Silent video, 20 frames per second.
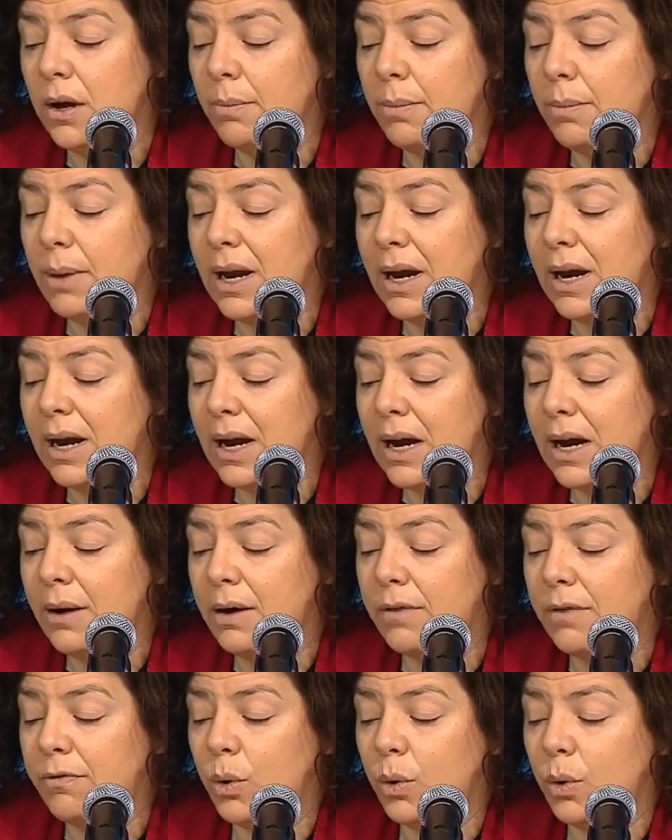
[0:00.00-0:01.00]
para
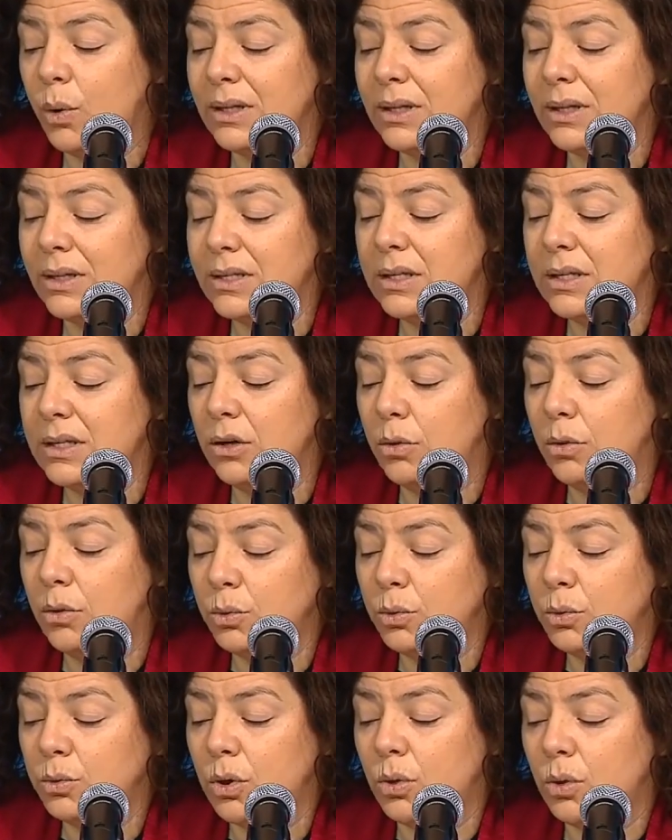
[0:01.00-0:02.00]
Cava fue
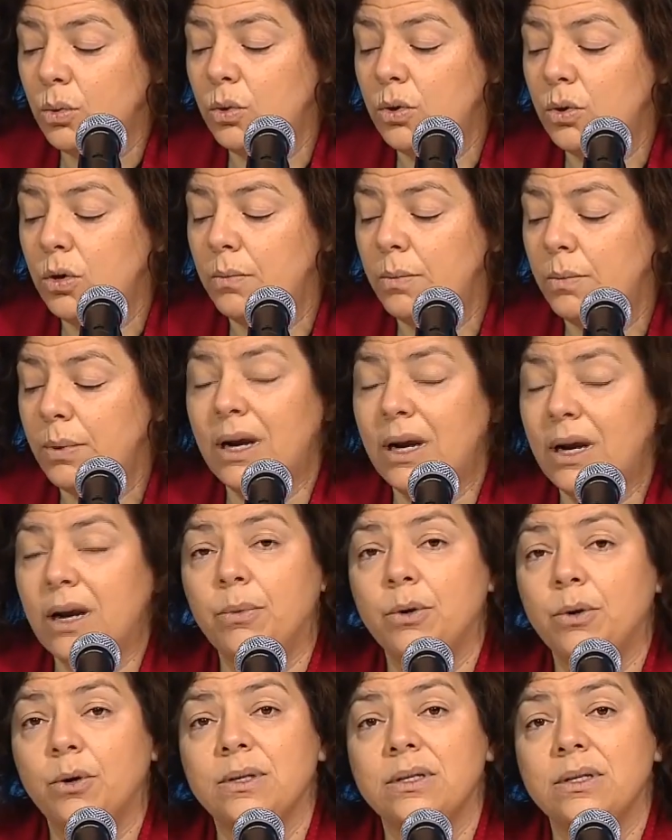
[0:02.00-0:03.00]
45.1, para la
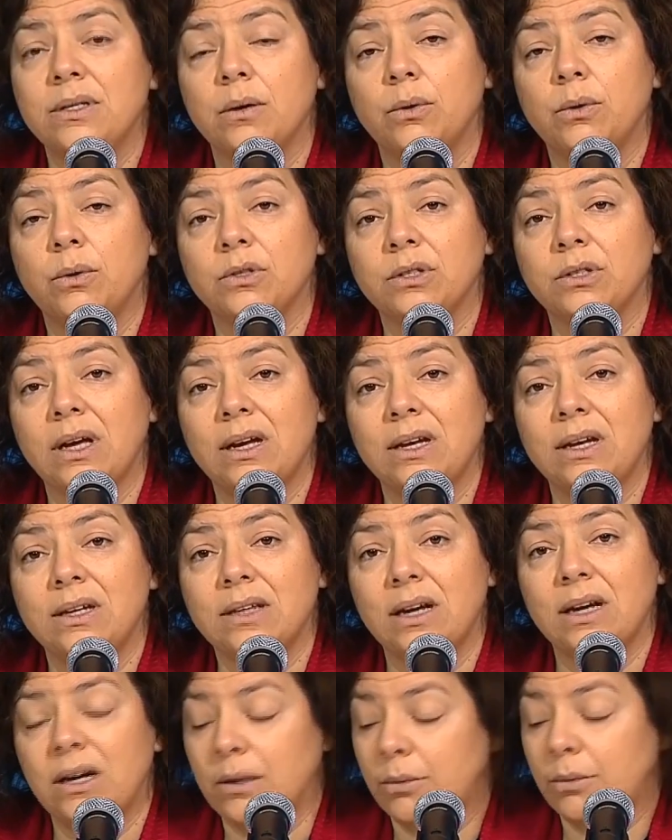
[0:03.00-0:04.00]
provincia de Buenos Aires,
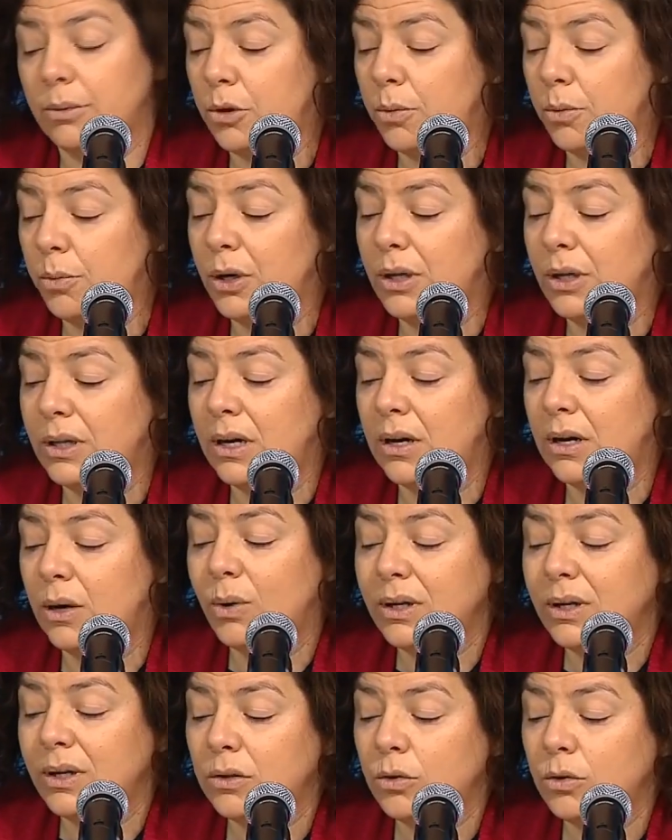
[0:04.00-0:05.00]
el área metropolitana,
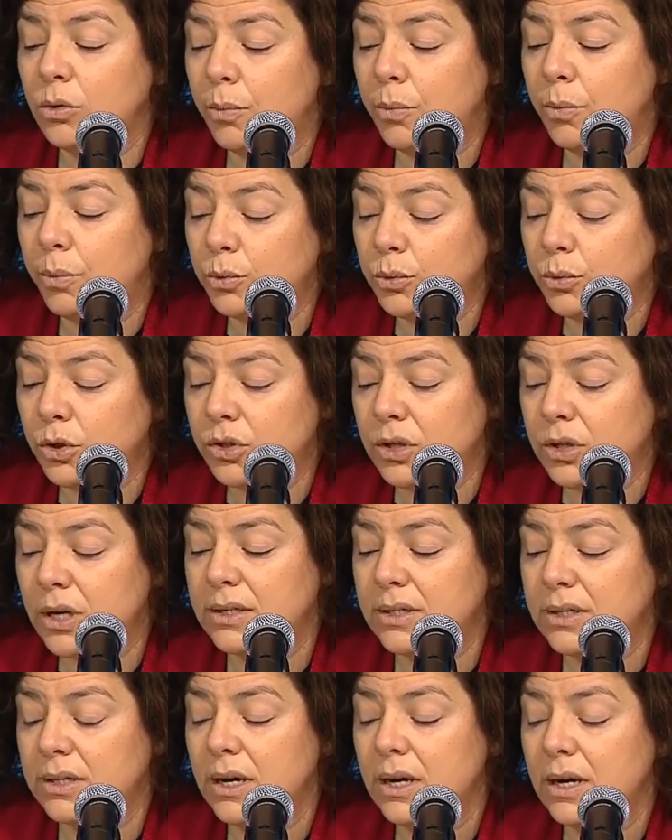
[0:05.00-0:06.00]

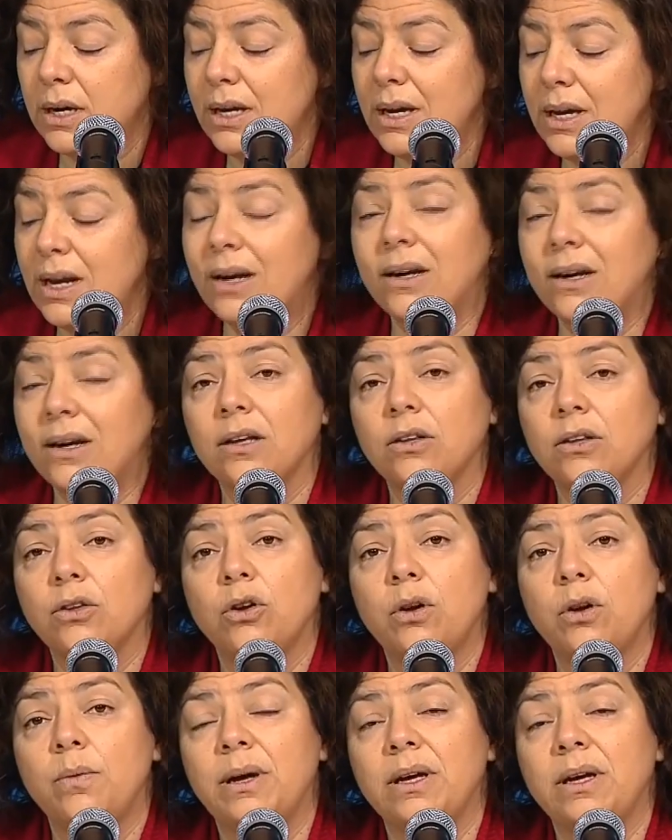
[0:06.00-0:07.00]
41.6 y el resto
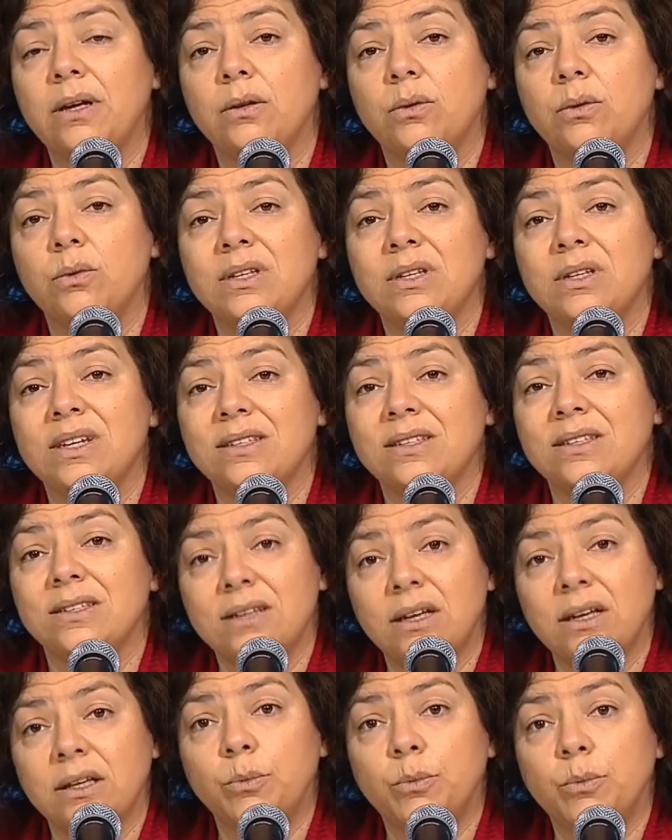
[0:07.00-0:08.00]
del país tiene un
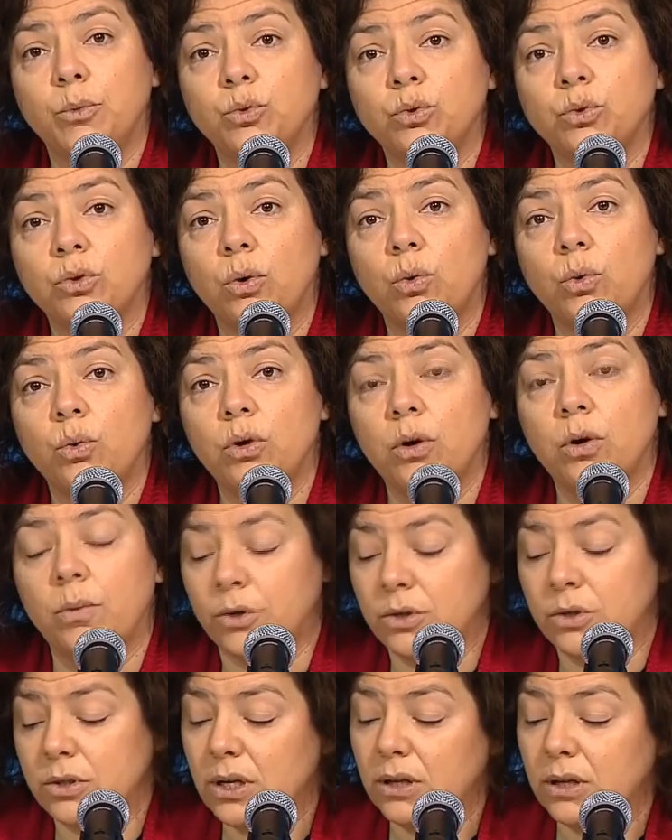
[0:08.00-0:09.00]

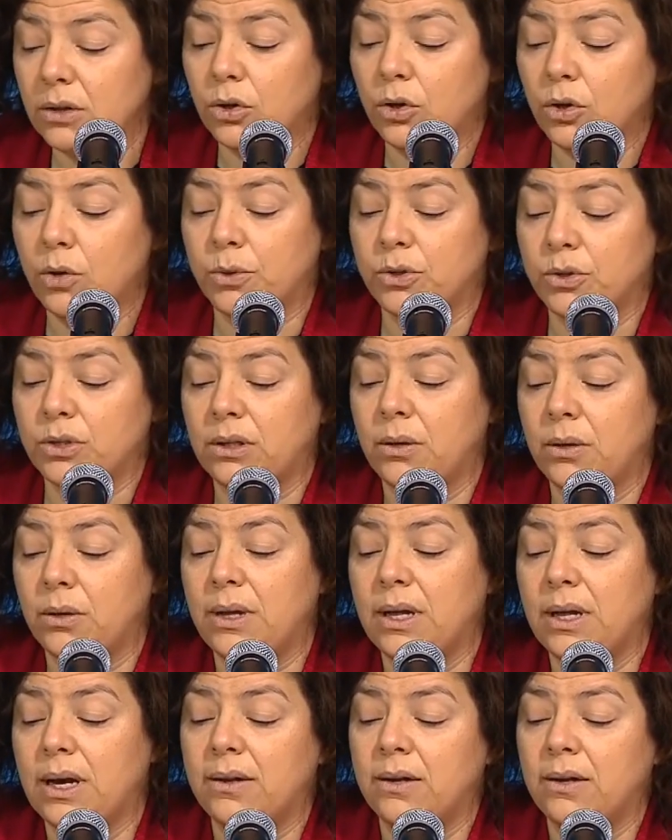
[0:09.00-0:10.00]
17.1% de
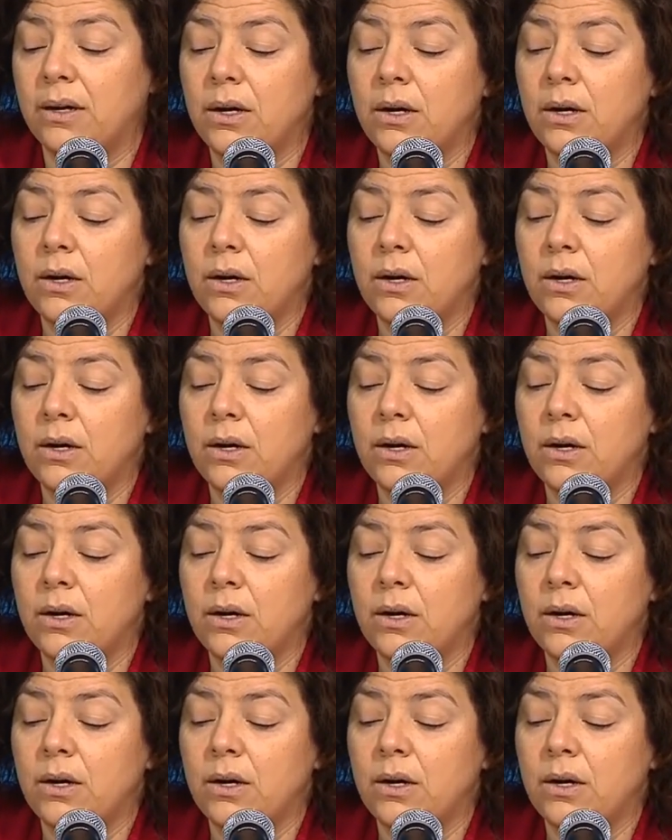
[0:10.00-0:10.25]
positividad,